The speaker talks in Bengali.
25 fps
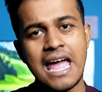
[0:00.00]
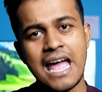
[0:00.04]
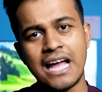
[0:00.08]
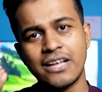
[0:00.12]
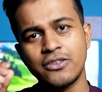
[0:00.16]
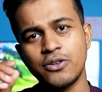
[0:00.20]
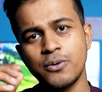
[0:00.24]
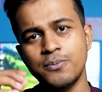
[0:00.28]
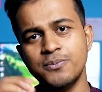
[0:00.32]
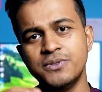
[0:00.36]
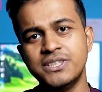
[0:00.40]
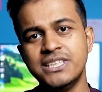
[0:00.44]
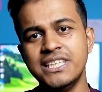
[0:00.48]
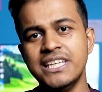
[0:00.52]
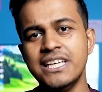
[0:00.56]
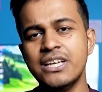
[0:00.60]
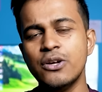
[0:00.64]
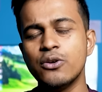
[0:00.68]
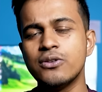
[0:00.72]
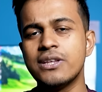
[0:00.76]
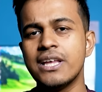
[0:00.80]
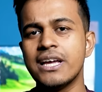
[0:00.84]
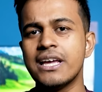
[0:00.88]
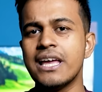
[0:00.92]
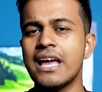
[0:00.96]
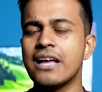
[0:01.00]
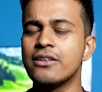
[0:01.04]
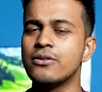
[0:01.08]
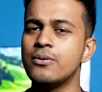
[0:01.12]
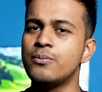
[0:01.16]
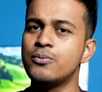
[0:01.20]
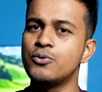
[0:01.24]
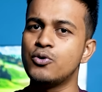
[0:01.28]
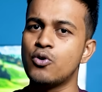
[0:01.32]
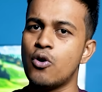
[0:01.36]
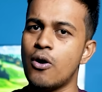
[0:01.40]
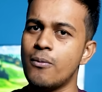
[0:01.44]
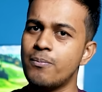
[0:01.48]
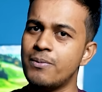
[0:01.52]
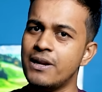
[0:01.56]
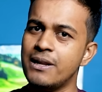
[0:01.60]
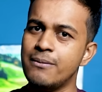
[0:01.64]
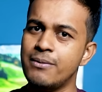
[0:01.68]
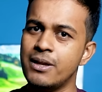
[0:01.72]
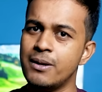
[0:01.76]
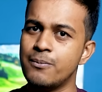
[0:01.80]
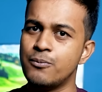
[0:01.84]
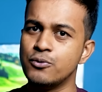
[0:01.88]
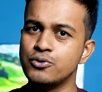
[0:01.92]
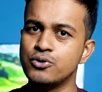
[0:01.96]
একদম জিরো থেকে একদম টপ
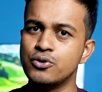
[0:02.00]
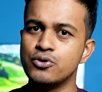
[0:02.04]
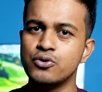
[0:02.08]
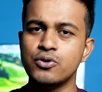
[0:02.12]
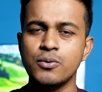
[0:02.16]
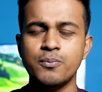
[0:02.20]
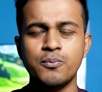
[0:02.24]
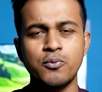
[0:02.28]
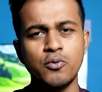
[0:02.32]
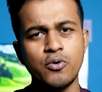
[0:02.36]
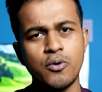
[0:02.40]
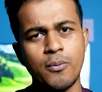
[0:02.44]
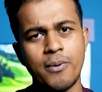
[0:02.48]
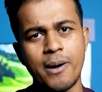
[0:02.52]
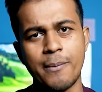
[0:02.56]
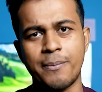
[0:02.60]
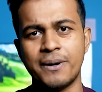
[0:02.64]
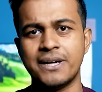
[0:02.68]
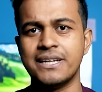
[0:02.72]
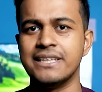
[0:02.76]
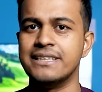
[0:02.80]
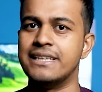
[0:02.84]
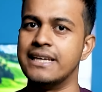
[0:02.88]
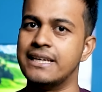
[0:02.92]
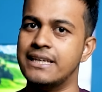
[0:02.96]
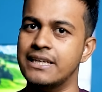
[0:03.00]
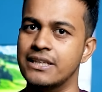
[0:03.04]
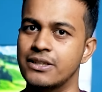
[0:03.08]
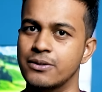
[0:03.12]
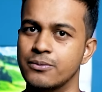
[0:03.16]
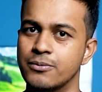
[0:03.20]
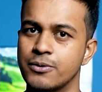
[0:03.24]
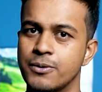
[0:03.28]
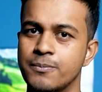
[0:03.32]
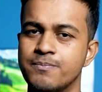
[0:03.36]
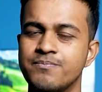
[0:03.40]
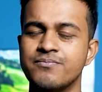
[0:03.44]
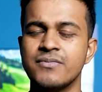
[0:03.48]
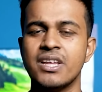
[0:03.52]
লেভেল পর্যন্ত পুরো ব্যাপারটি দেখিয়ে দেবো